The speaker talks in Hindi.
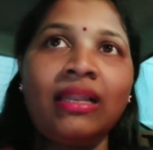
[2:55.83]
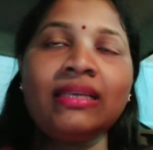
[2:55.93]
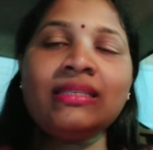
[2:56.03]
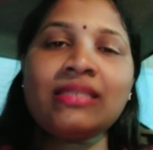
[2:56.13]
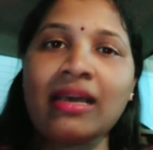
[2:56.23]

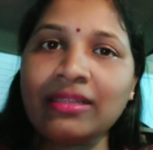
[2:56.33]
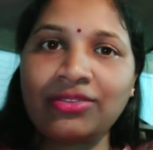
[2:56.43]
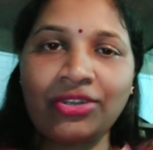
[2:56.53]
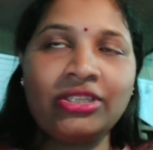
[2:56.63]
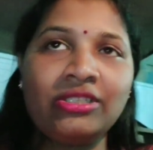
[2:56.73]
लेकिन सारे
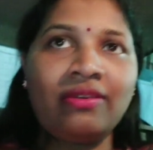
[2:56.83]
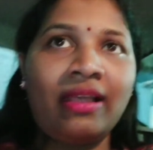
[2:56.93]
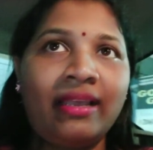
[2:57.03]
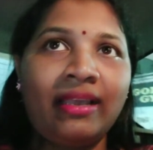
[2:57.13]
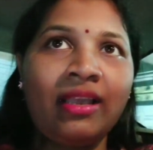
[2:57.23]
थ्री
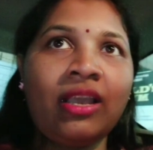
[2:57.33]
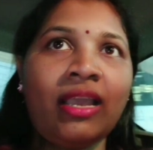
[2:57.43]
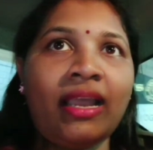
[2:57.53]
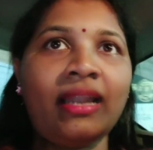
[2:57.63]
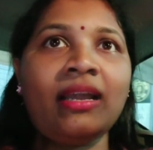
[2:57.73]
वाले
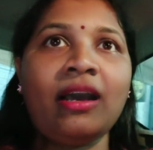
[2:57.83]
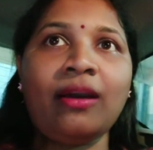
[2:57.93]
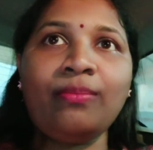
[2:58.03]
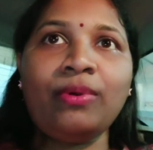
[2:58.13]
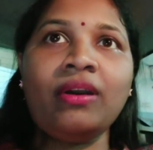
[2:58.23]
हैं एंड
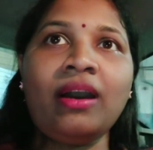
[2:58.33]
अब